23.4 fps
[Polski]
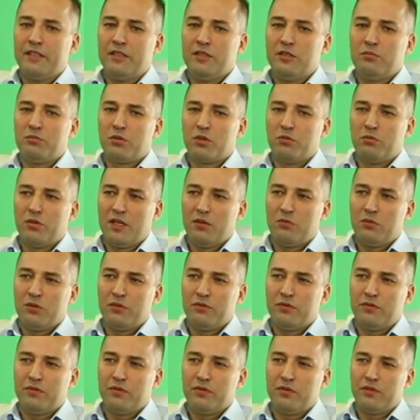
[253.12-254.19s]
y, i
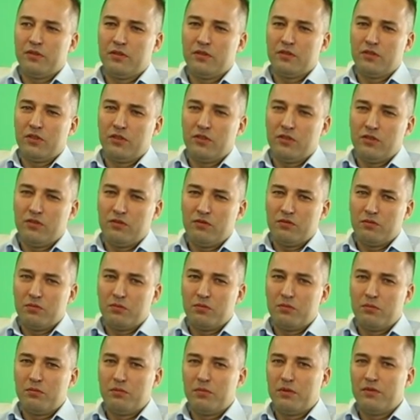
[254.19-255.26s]
problemów, no i
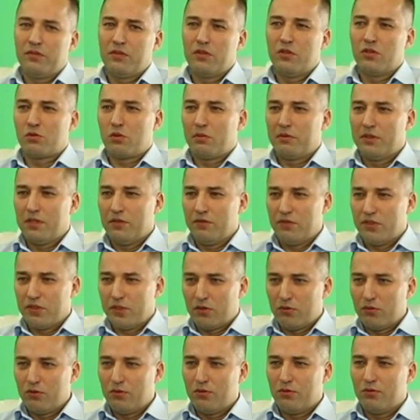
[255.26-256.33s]
pewnego osłabienia
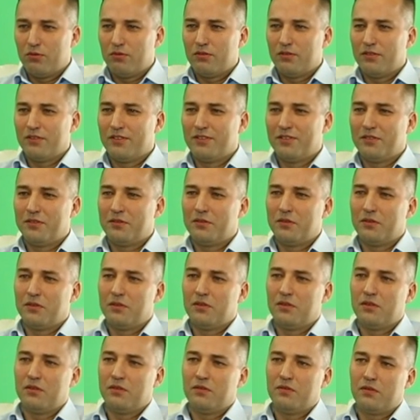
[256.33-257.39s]
wizerunku w,
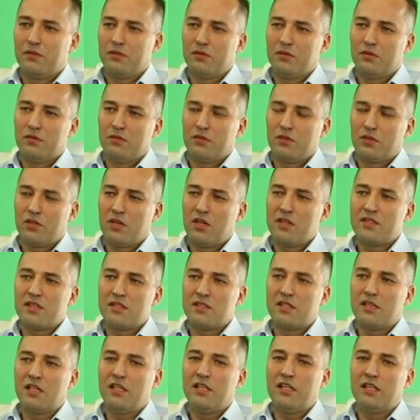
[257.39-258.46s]
w, w,
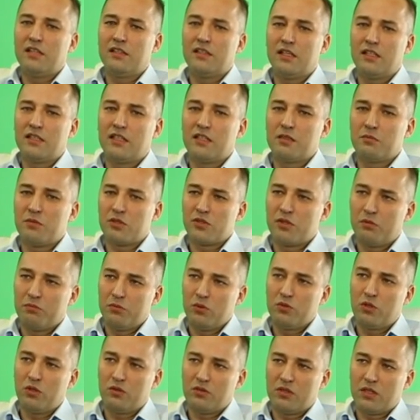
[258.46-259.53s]
organizacji klienta. Natomiast no,
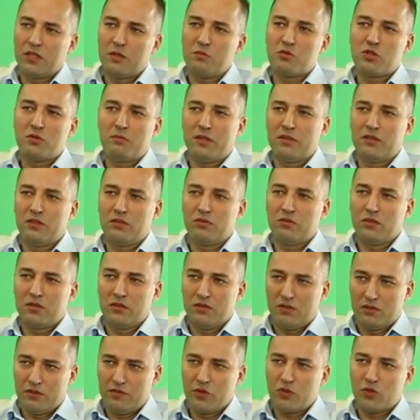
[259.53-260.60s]
był to taki przypadek,
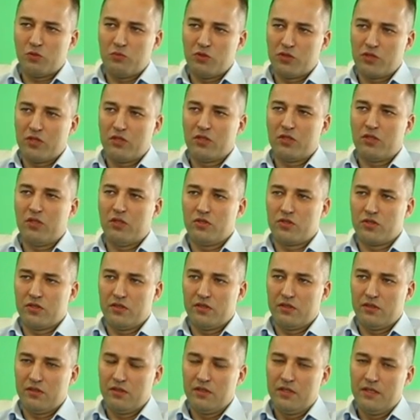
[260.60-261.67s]
który otworzył mi szeroko
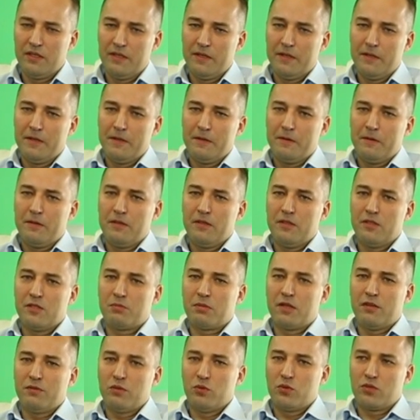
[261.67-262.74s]
oczy i, i
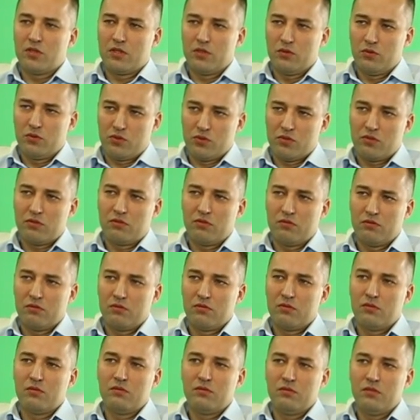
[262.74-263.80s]
sprawił, że już
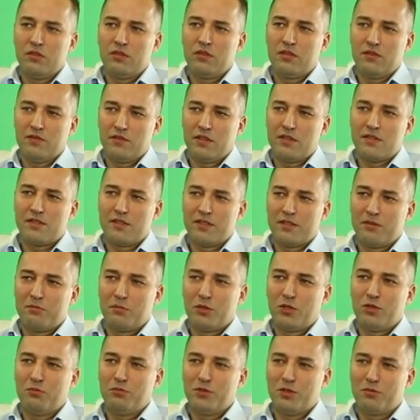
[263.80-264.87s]
nigdy więcej
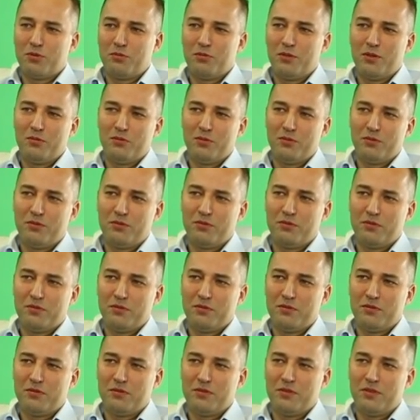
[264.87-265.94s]
podobnych
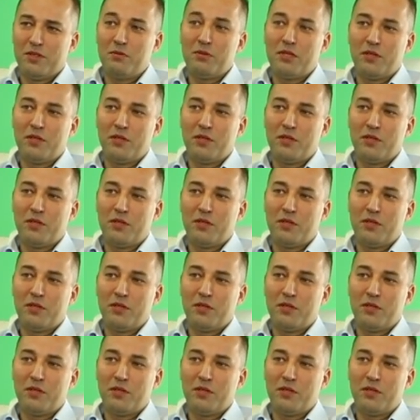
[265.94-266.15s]
problemów nie